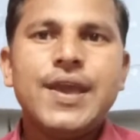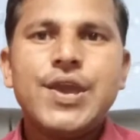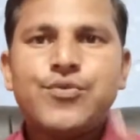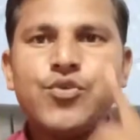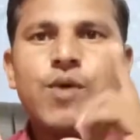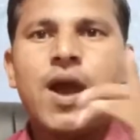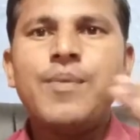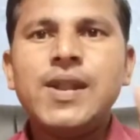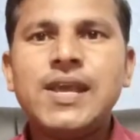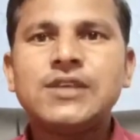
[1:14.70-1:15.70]
यूट्यूब
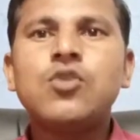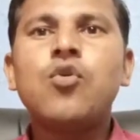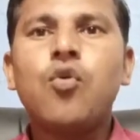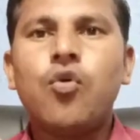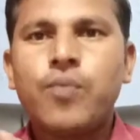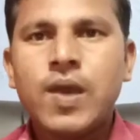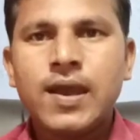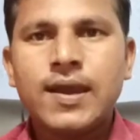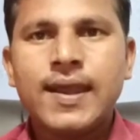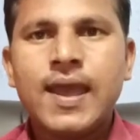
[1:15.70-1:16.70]
एप्लीकेशन को ओपन
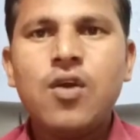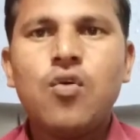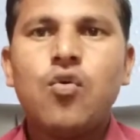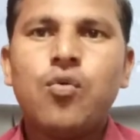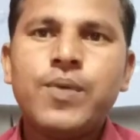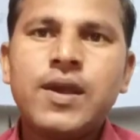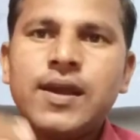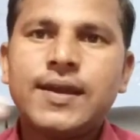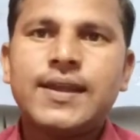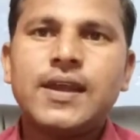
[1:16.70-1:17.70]
करना है ओपन
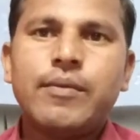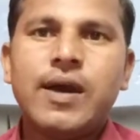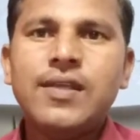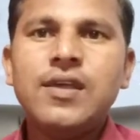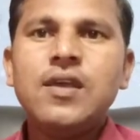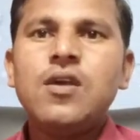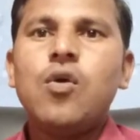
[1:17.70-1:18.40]
करने के बाद